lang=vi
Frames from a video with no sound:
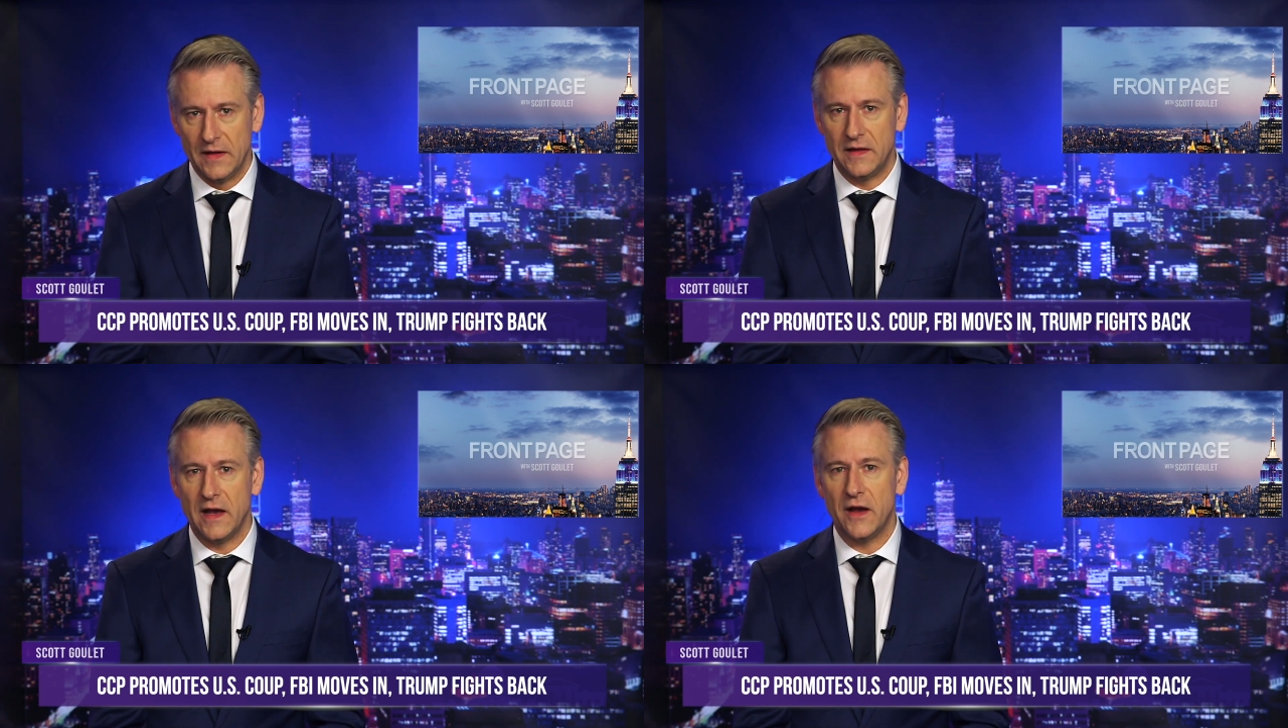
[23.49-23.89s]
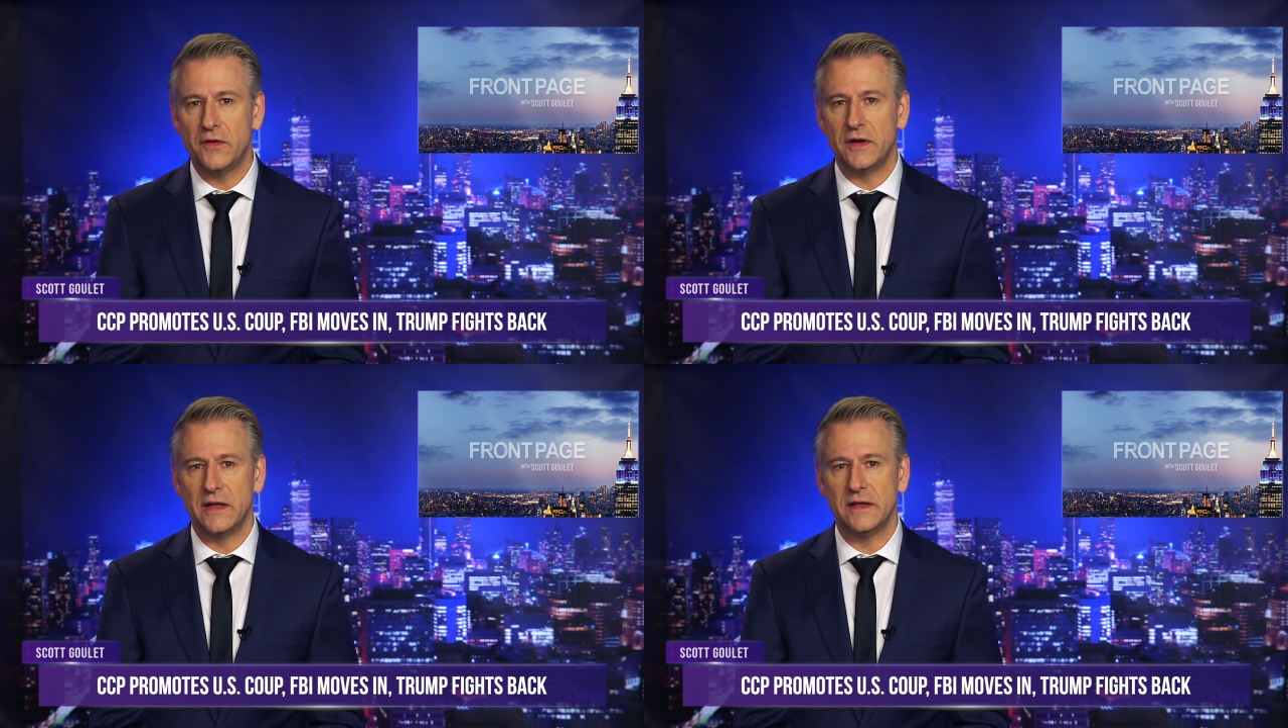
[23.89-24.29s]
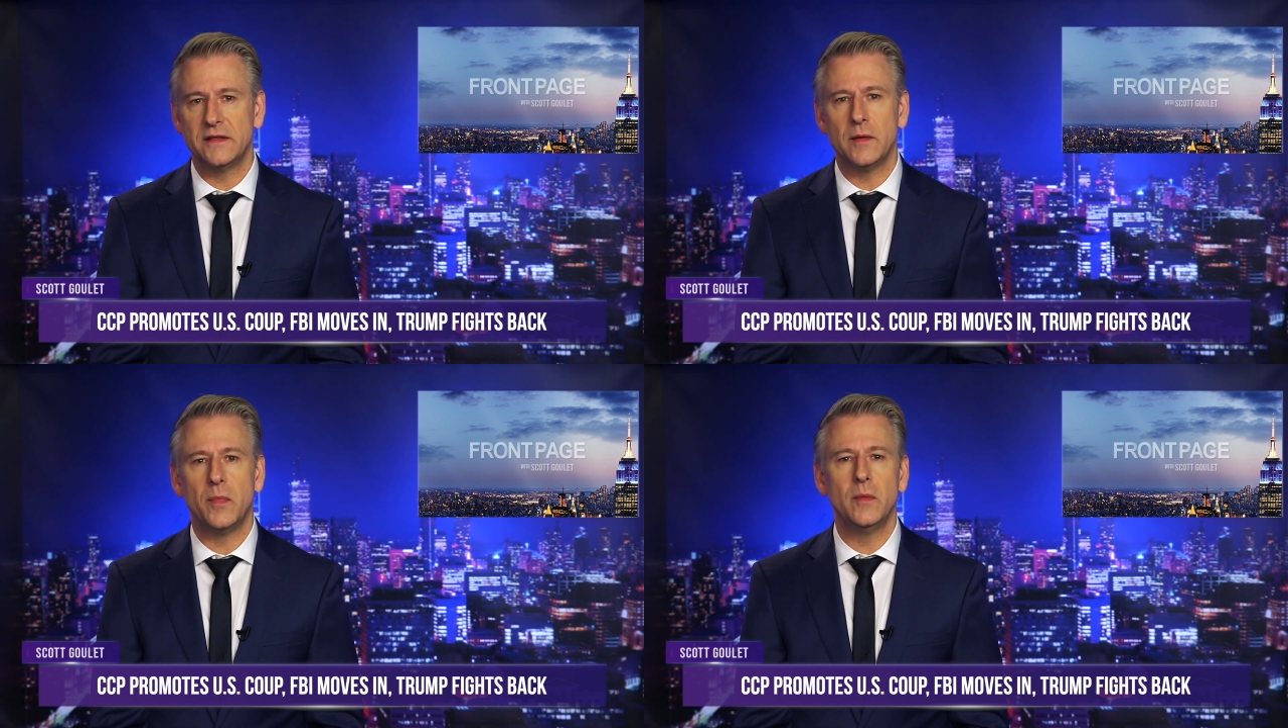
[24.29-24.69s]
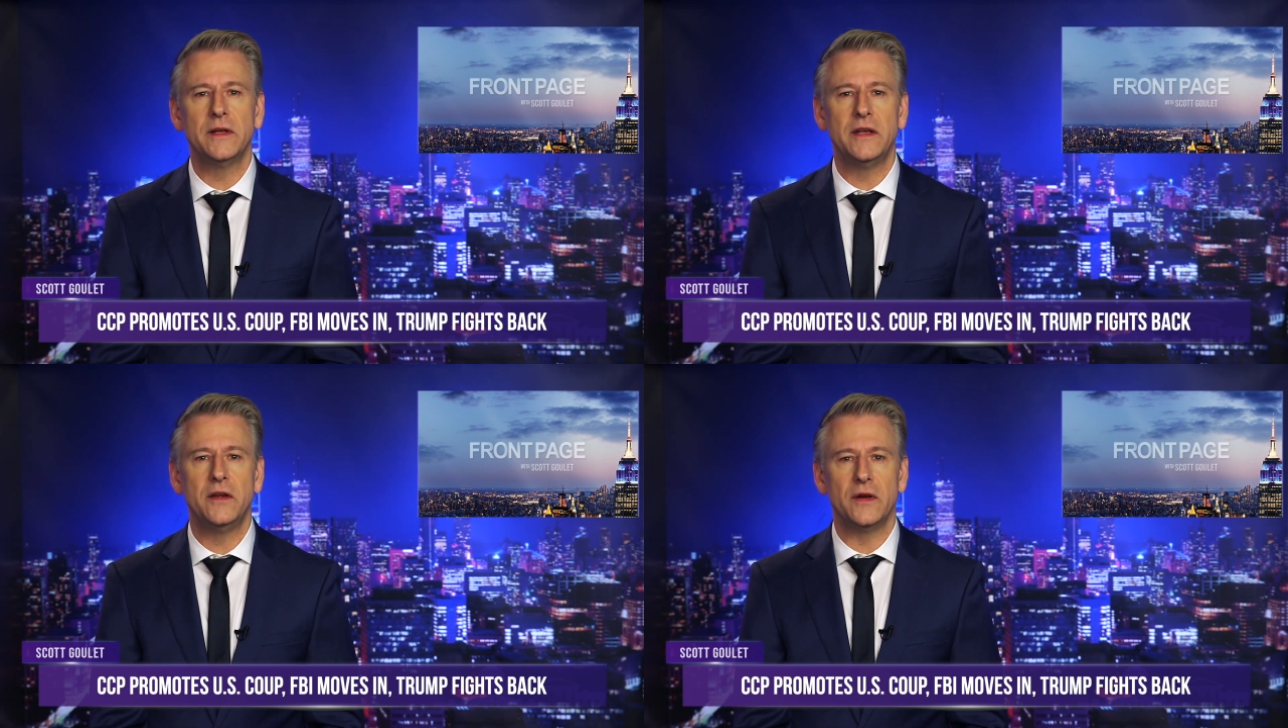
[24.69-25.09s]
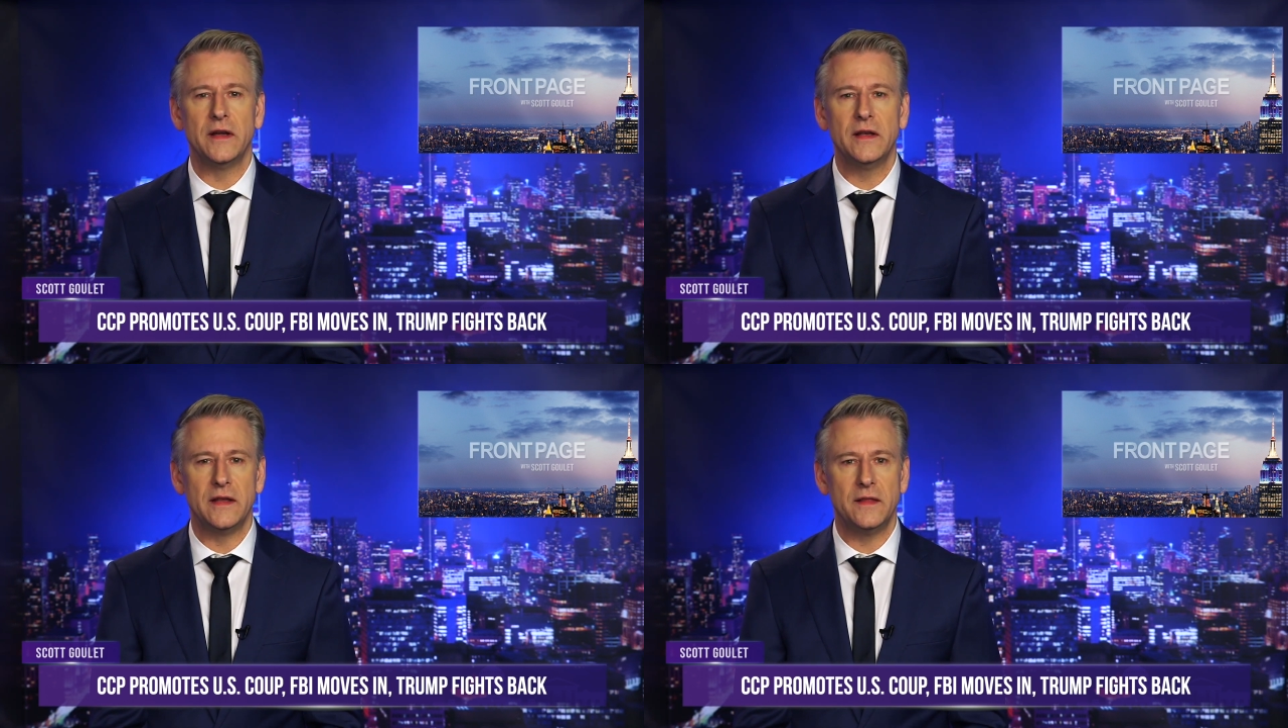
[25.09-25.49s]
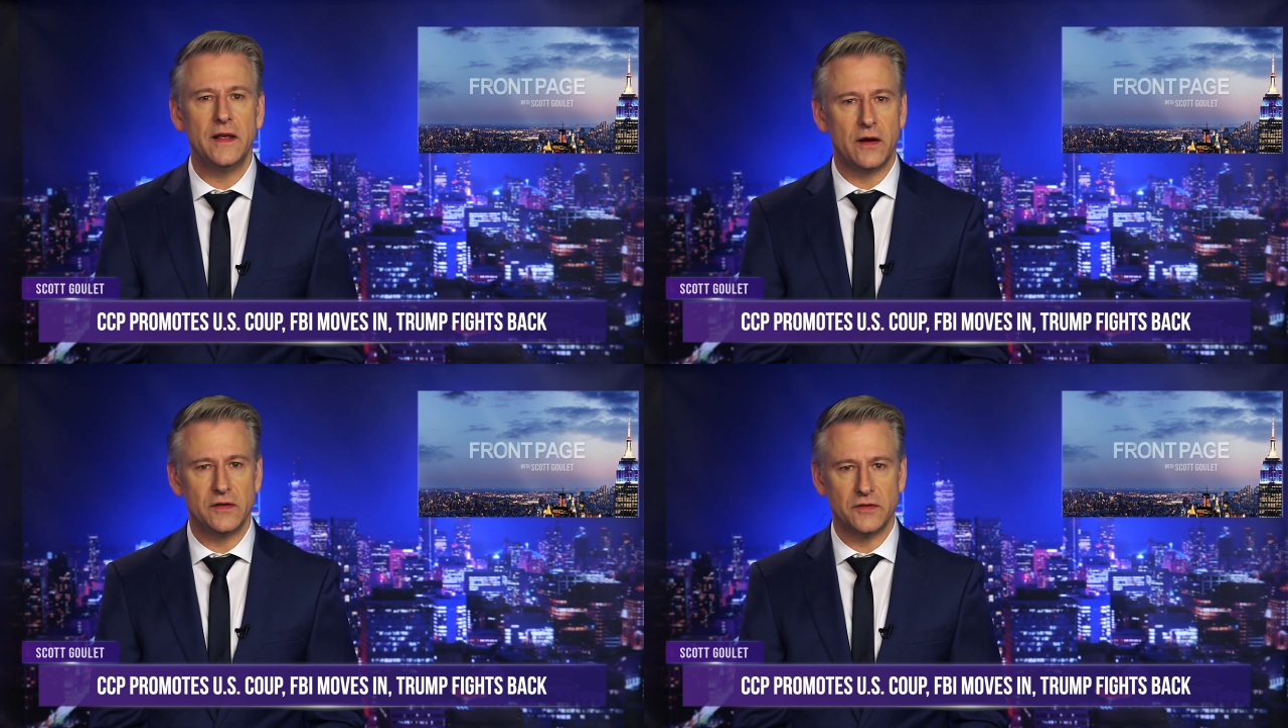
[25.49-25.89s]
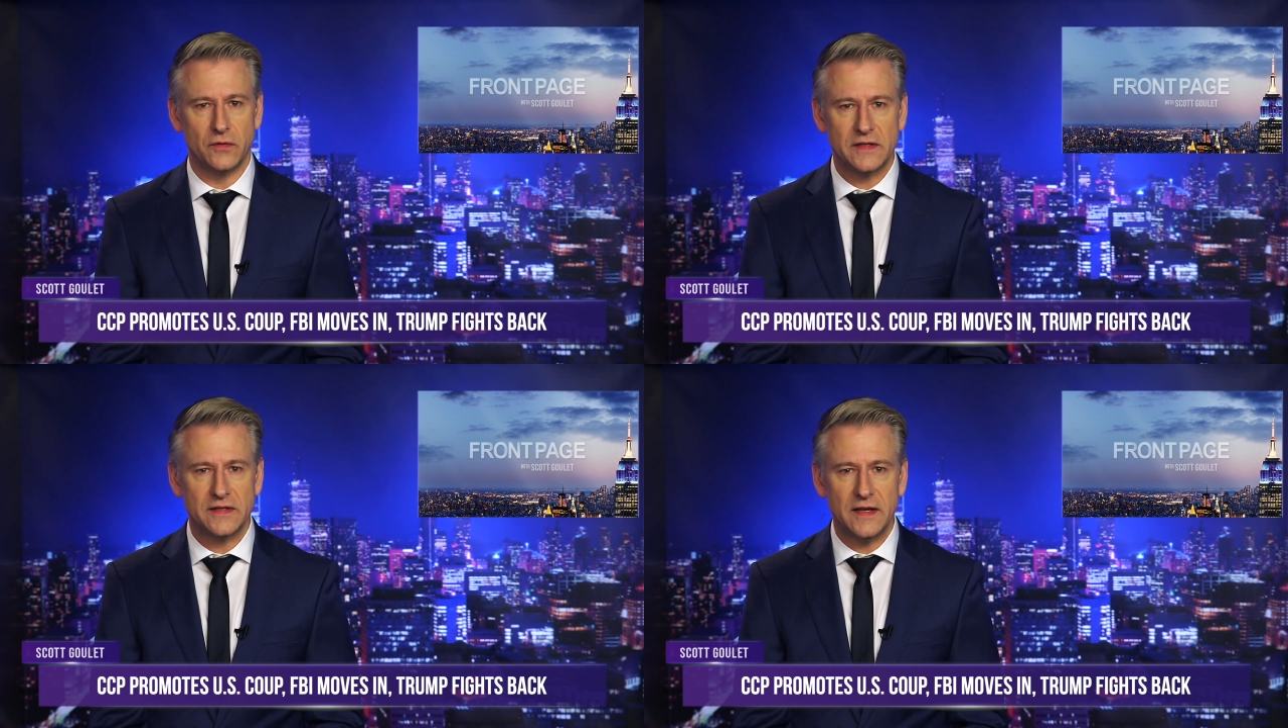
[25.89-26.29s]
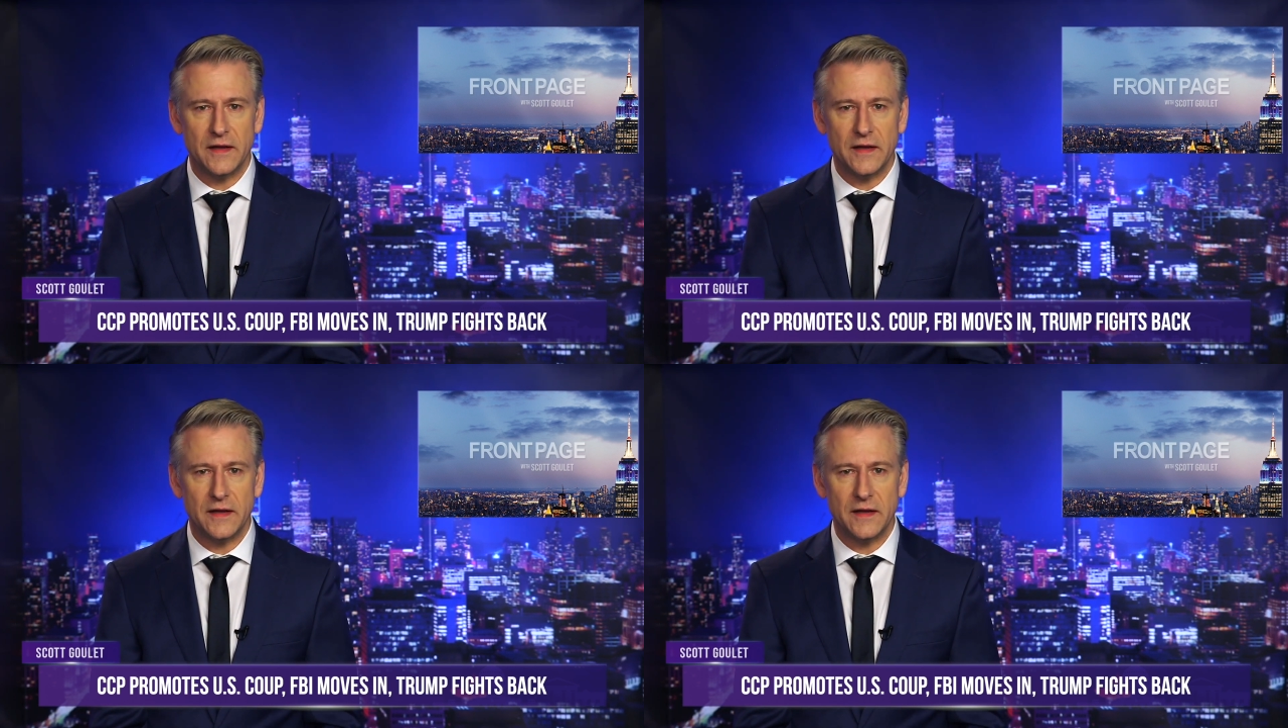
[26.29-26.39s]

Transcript: quân sự mờ ám. Mời quý vị theo dõi.